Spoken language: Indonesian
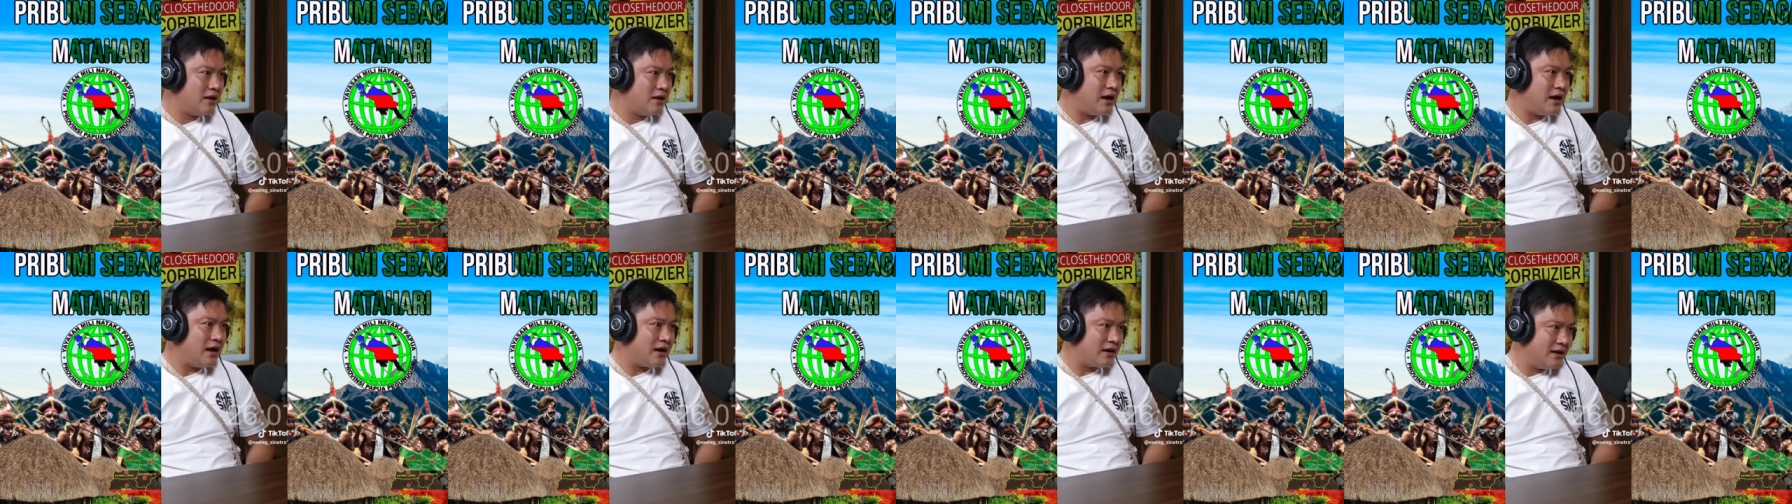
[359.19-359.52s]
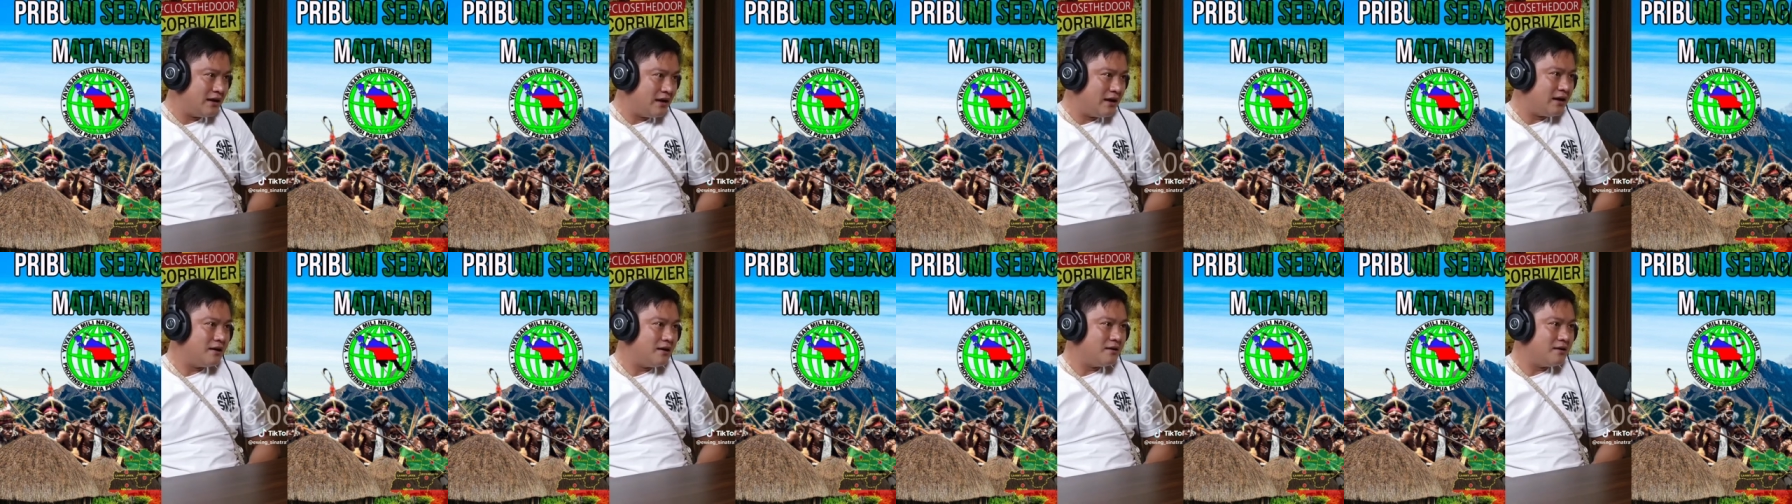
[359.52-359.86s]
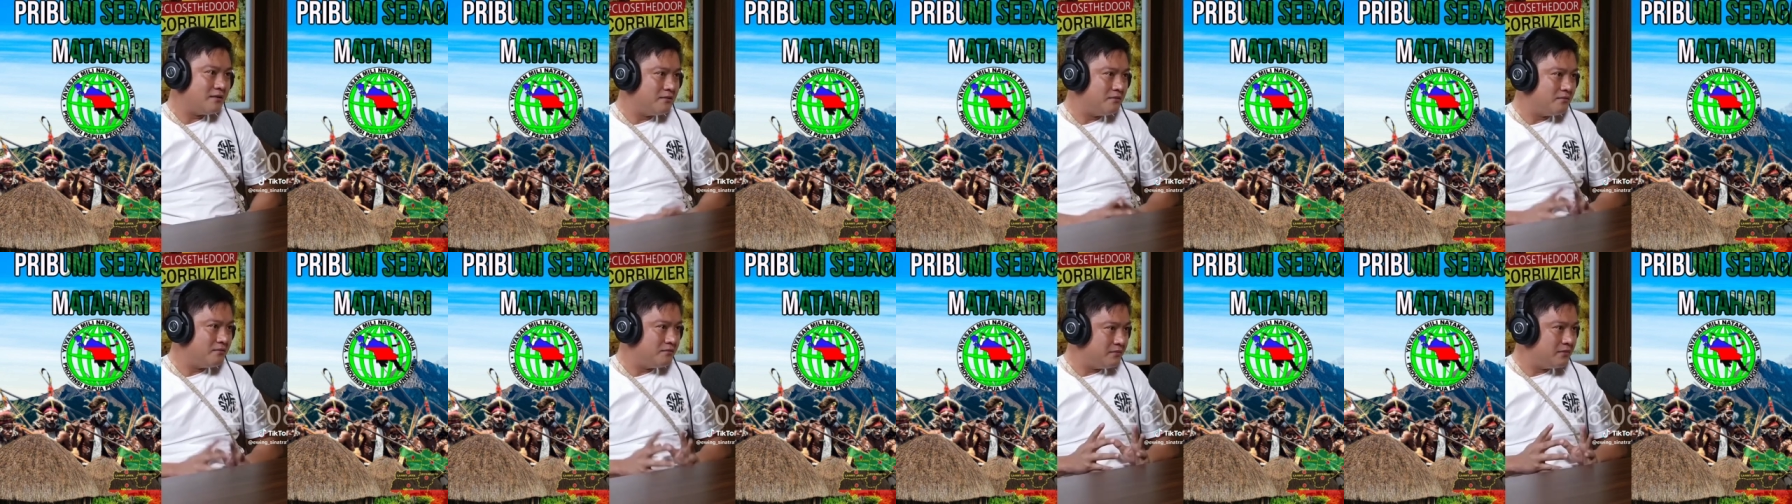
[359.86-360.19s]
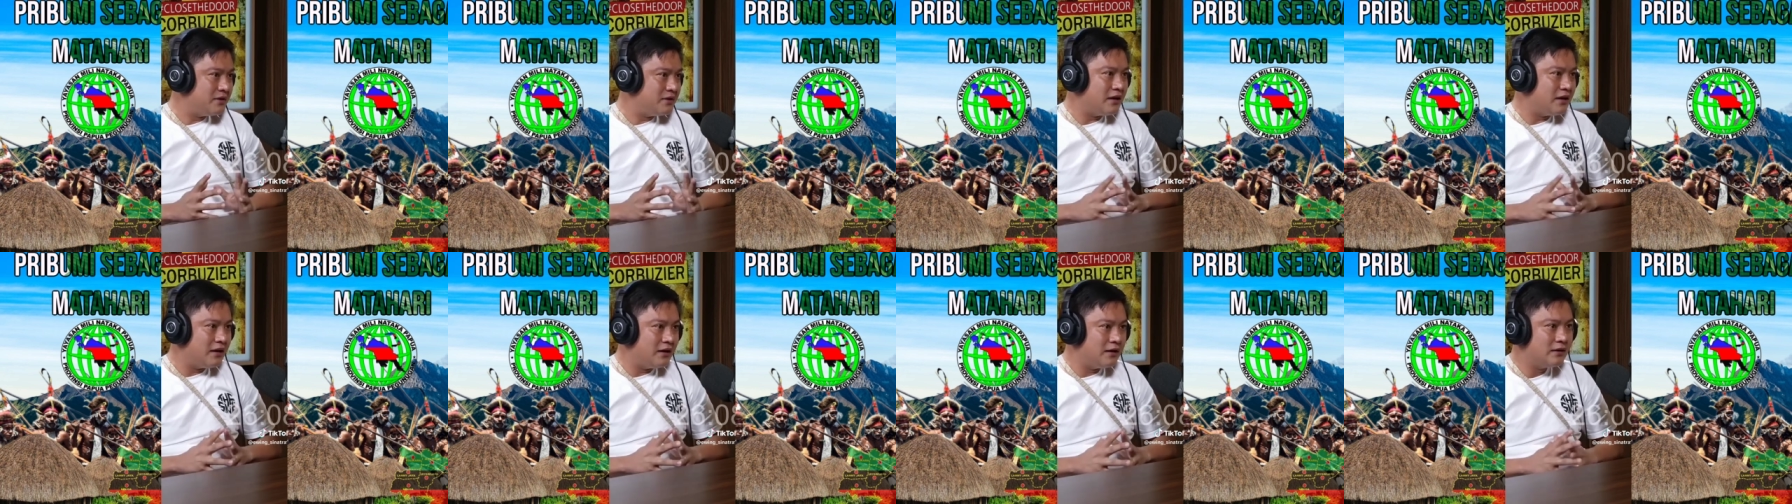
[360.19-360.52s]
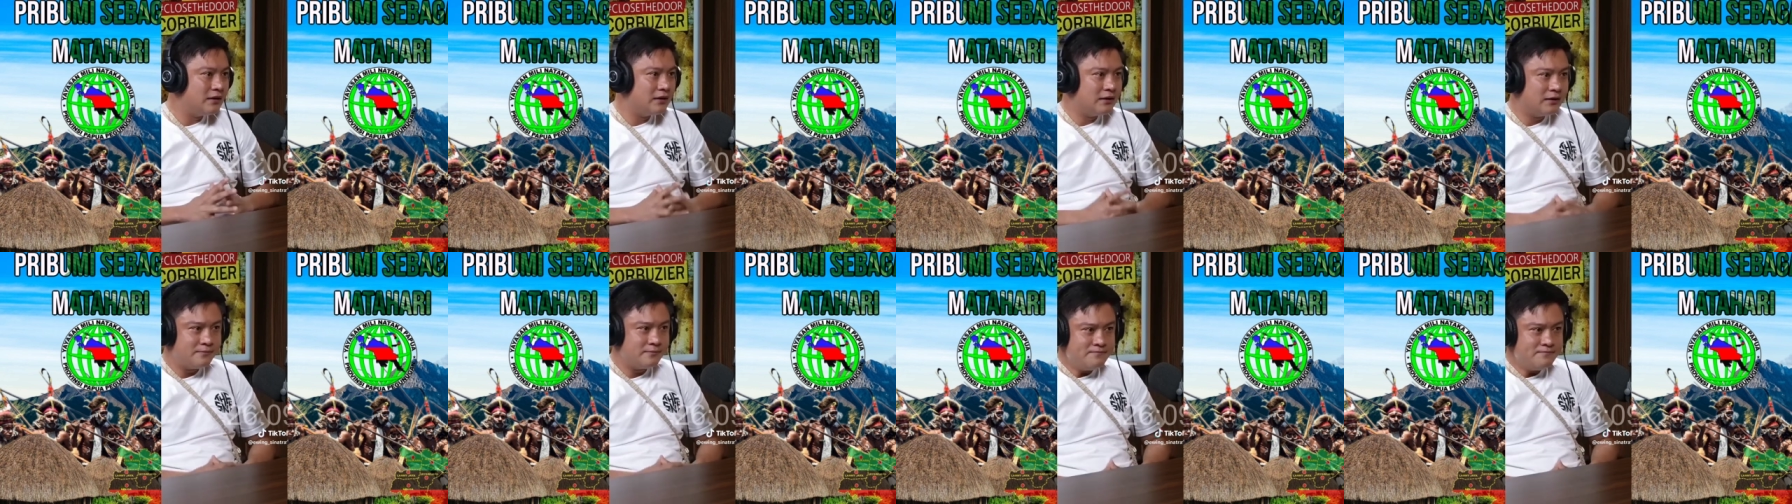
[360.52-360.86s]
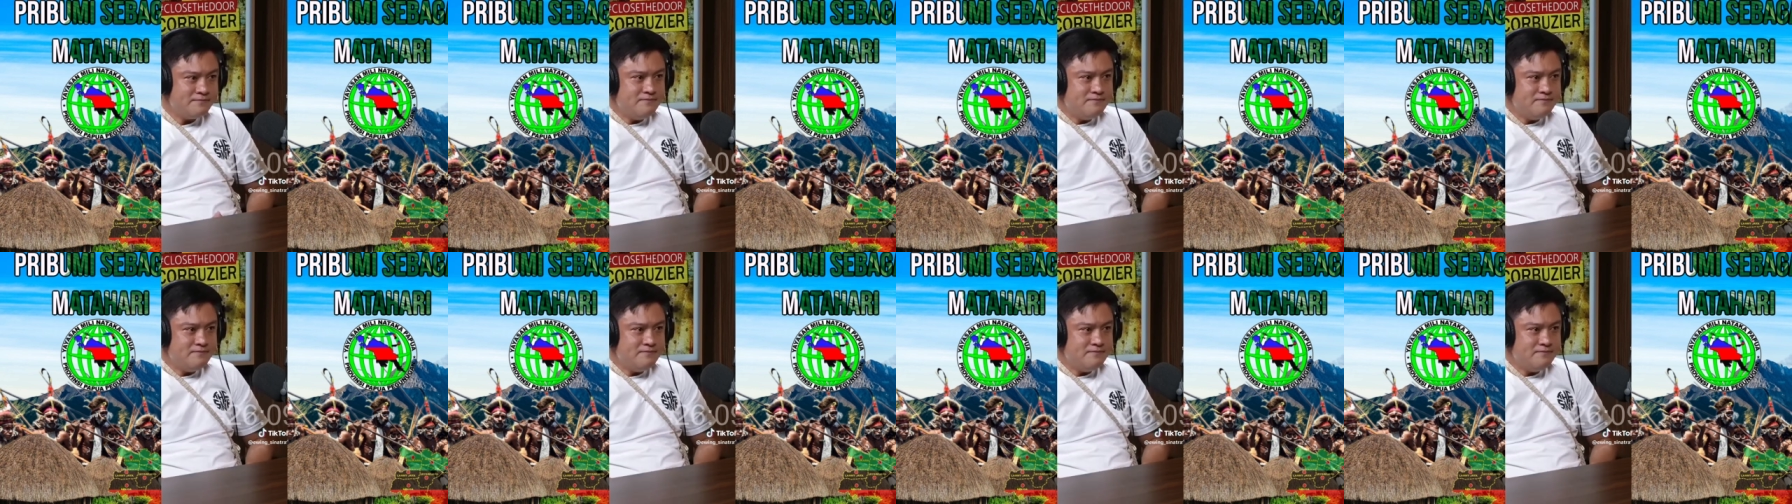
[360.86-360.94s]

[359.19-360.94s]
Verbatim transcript: ya. agak dan dan pada, ya. dari